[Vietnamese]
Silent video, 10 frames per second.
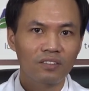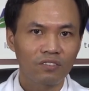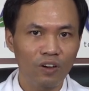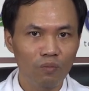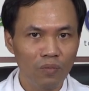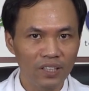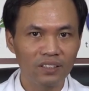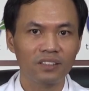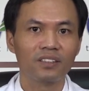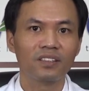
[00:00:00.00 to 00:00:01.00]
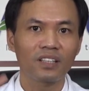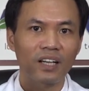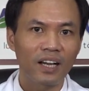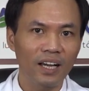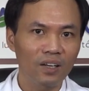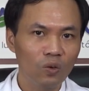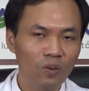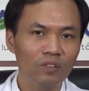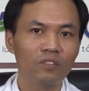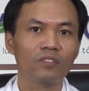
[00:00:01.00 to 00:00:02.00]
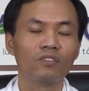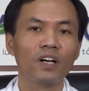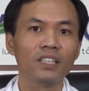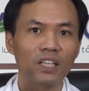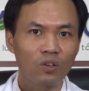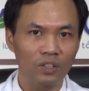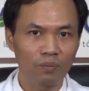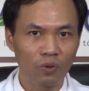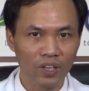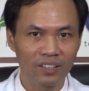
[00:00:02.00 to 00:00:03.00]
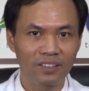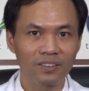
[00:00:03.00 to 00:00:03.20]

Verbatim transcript: phòng bệnh, ăn uống và chế độ tập luyện.